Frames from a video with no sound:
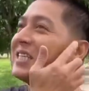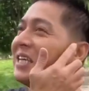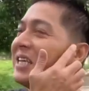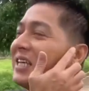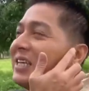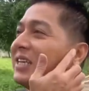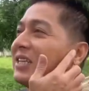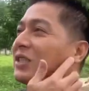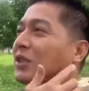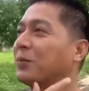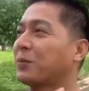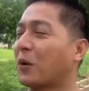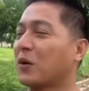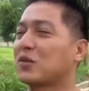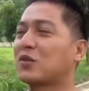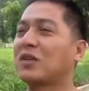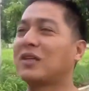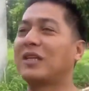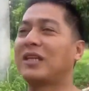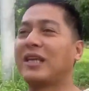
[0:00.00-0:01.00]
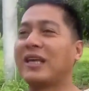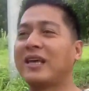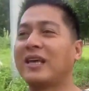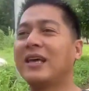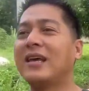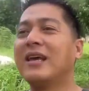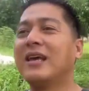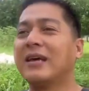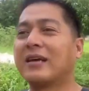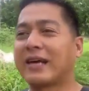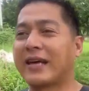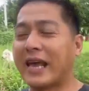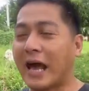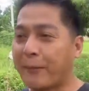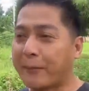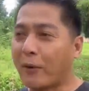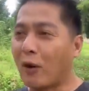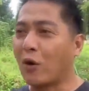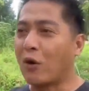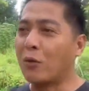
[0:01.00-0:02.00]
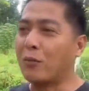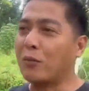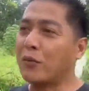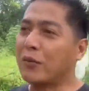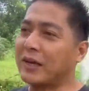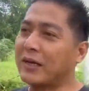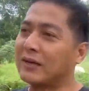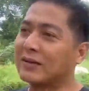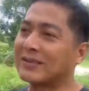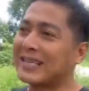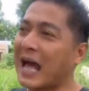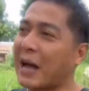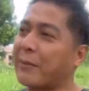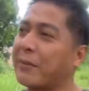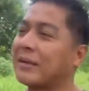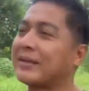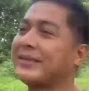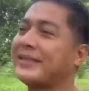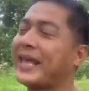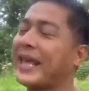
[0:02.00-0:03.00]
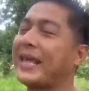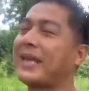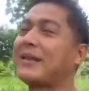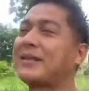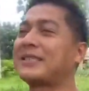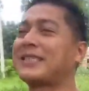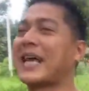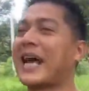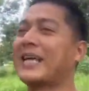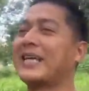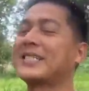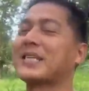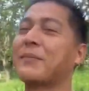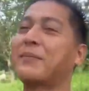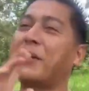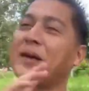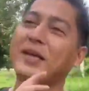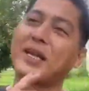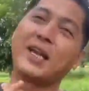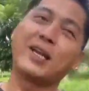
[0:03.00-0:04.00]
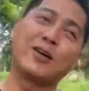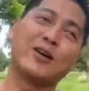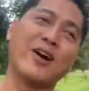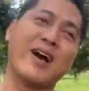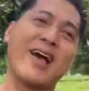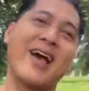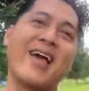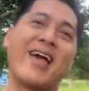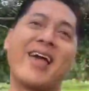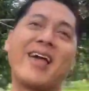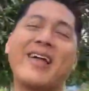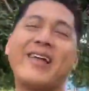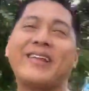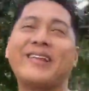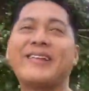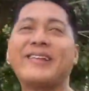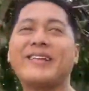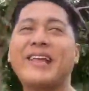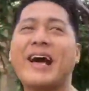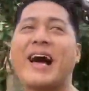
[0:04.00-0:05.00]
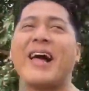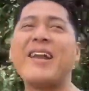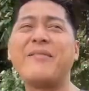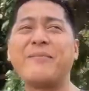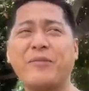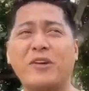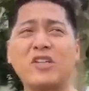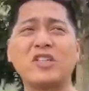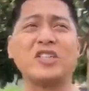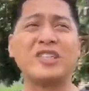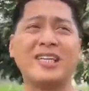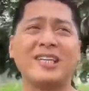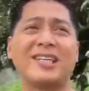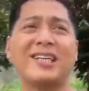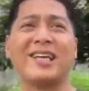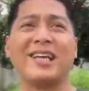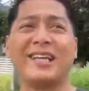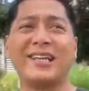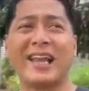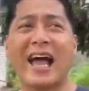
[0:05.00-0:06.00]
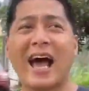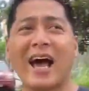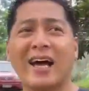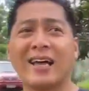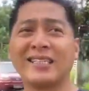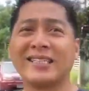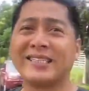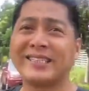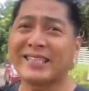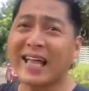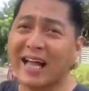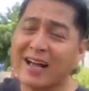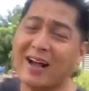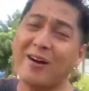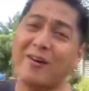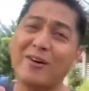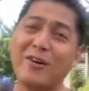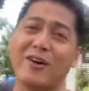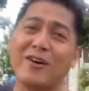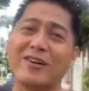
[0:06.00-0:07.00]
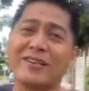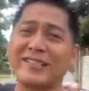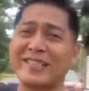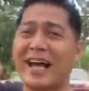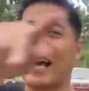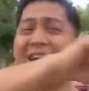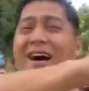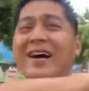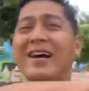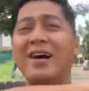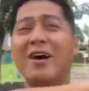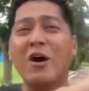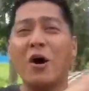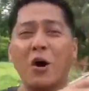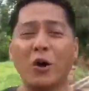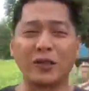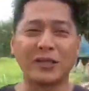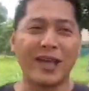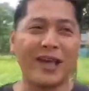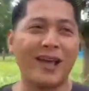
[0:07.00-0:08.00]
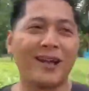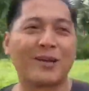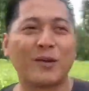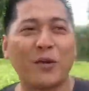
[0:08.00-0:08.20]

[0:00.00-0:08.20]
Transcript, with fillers: year supposedly kaya po ako umuwi ng tamang date sana sa birthday ko and unfortunately na stuck ako sa hotel